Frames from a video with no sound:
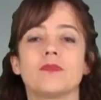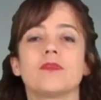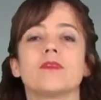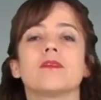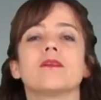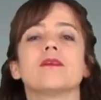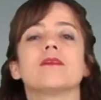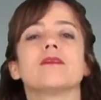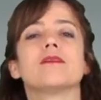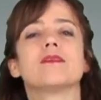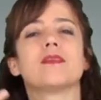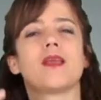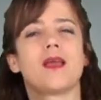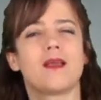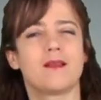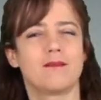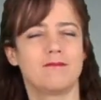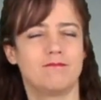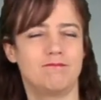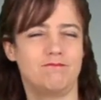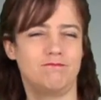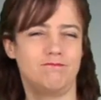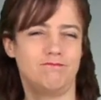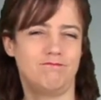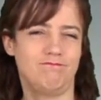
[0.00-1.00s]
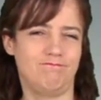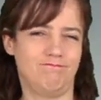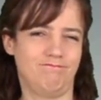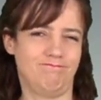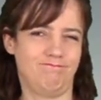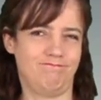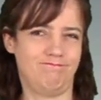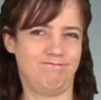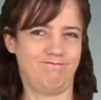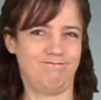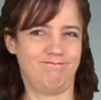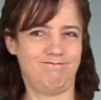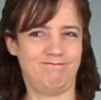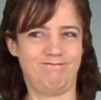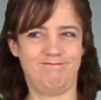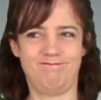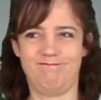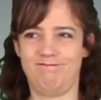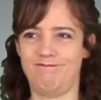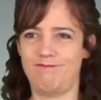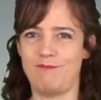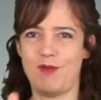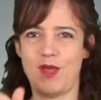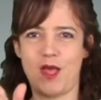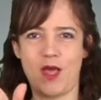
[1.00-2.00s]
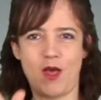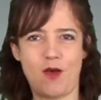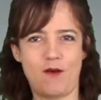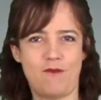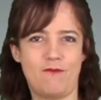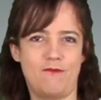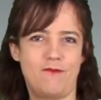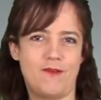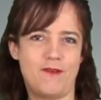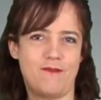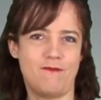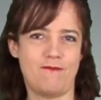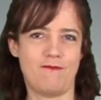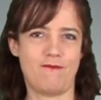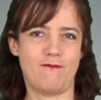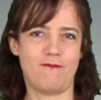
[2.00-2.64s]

die Wahl einer Frau für das Amt